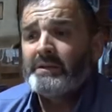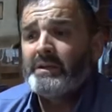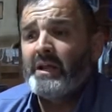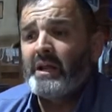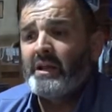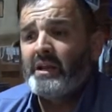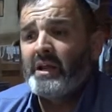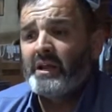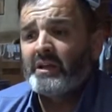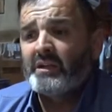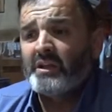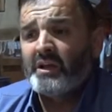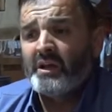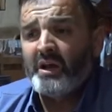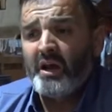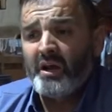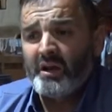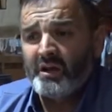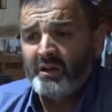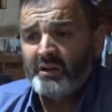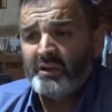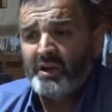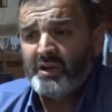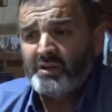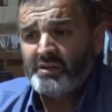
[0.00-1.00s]
Dernekteki
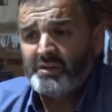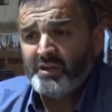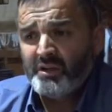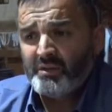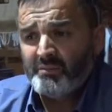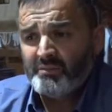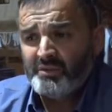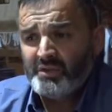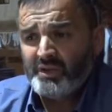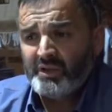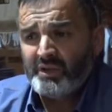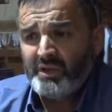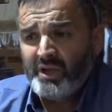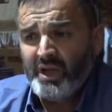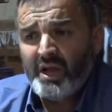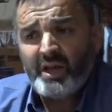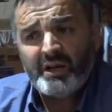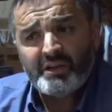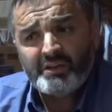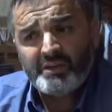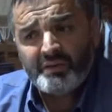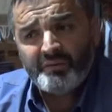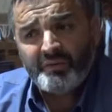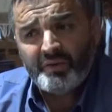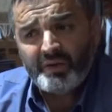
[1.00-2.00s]
arkadaşlarımıza da
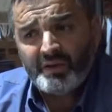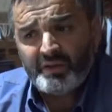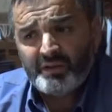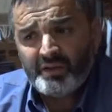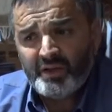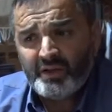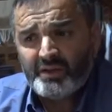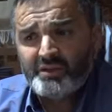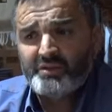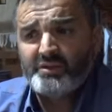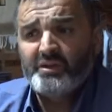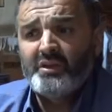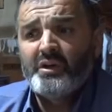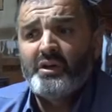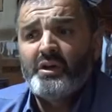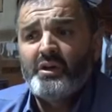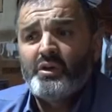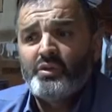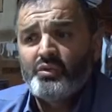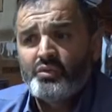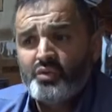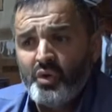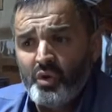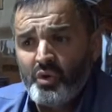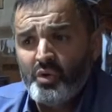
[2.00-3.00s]
her seferinde
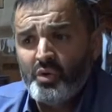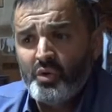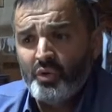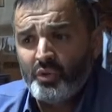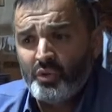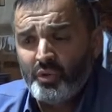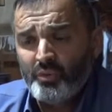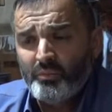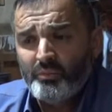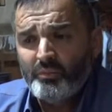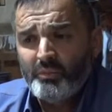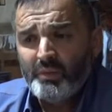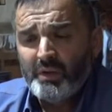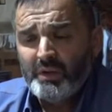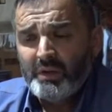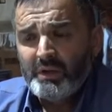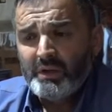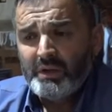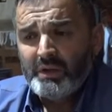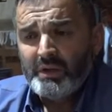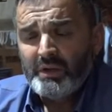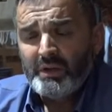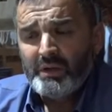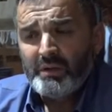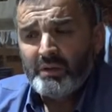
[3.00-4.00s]
söylüyorum.
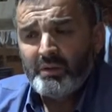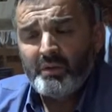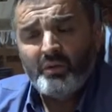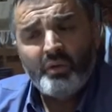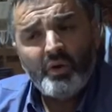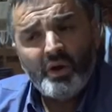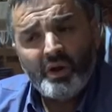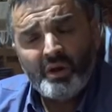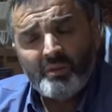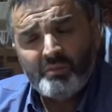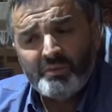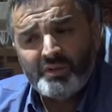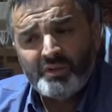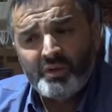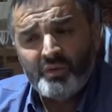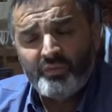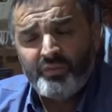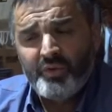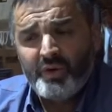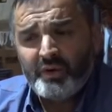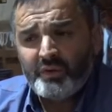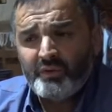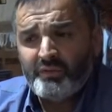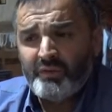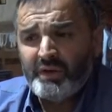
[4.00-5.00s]
Aramızda
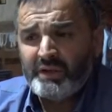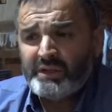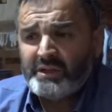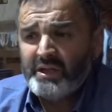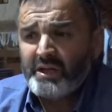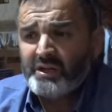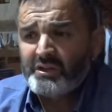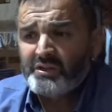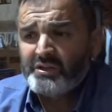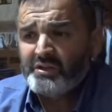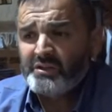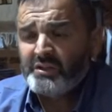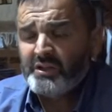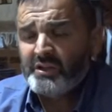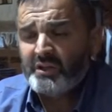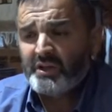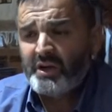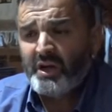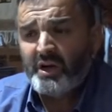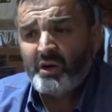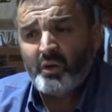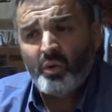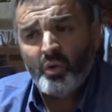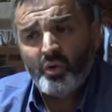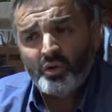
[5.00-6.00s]
ufak tefek
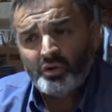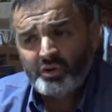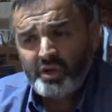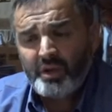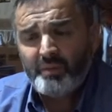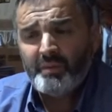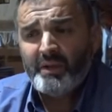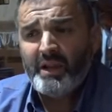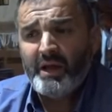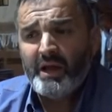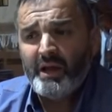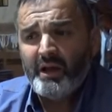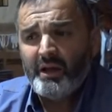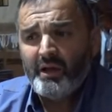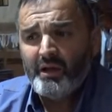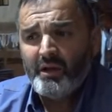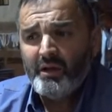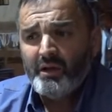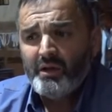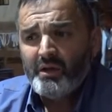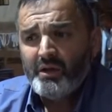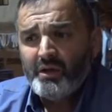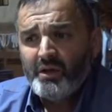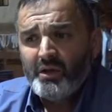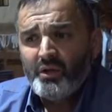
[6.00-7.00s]
tatsızlıklar olsa bile
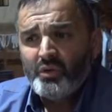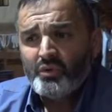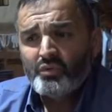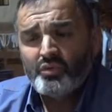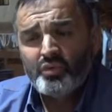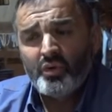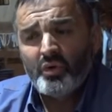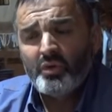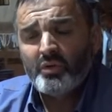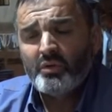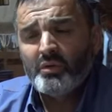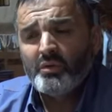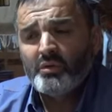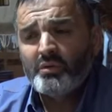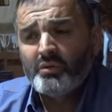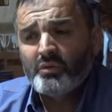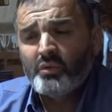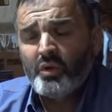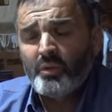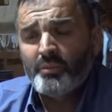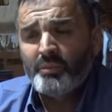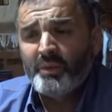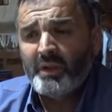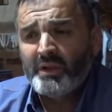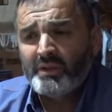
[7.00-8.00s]
son
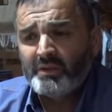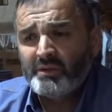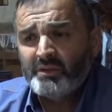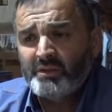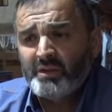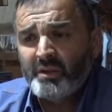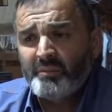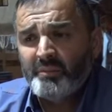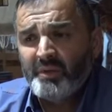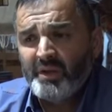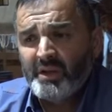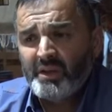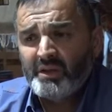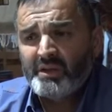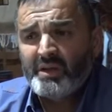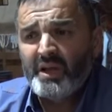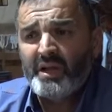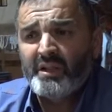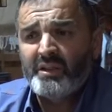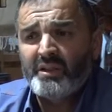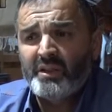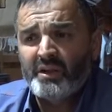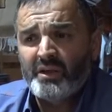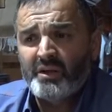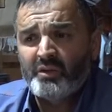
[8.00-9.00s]
Toplantıda beni
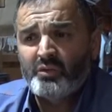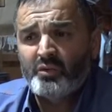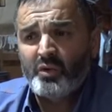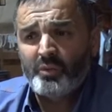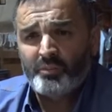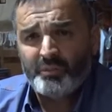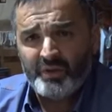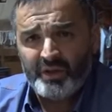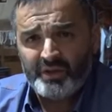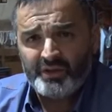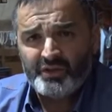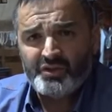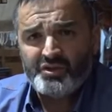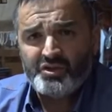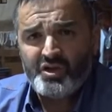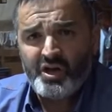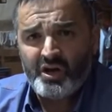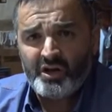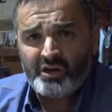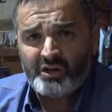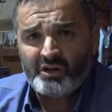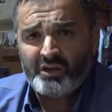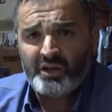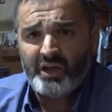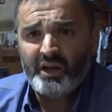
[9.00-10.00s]
kendileri toplantı
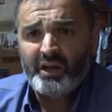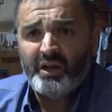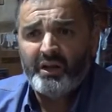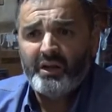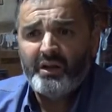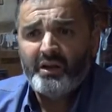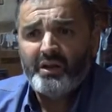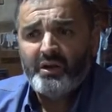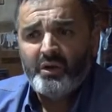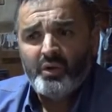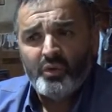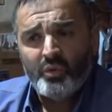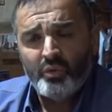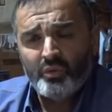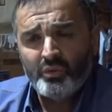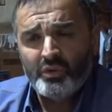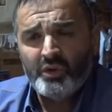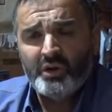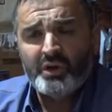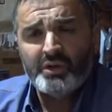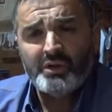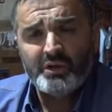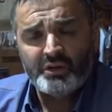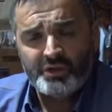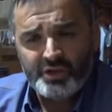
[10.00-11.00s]
çağırdılar.
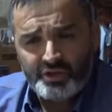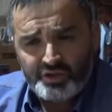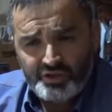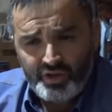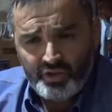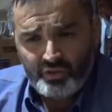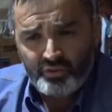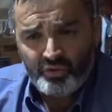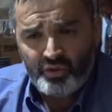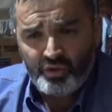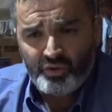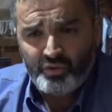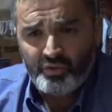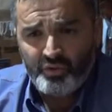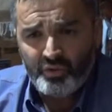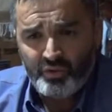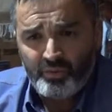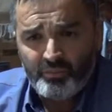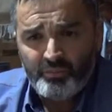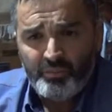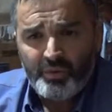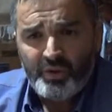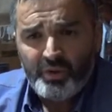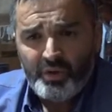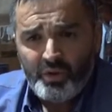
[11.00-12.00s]
Onlara da teşekkür
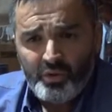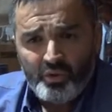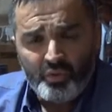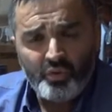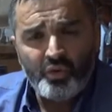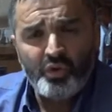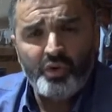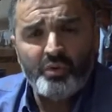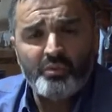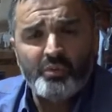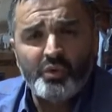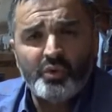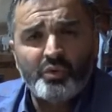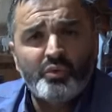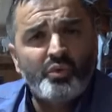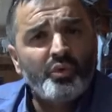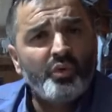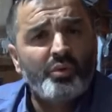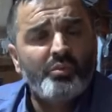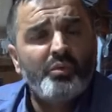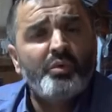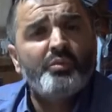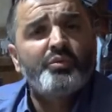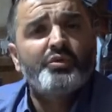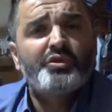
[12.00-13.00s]
ediyorum. Köyümün
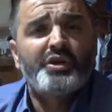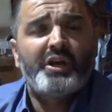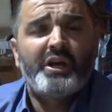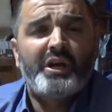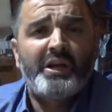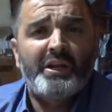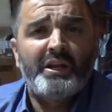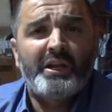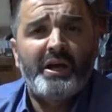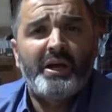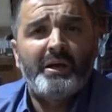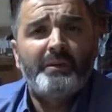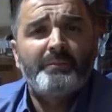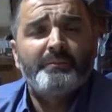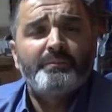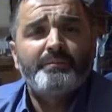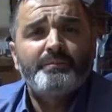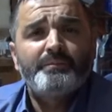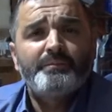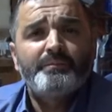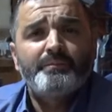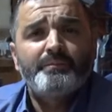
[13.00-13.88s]
durumu bu şekilde.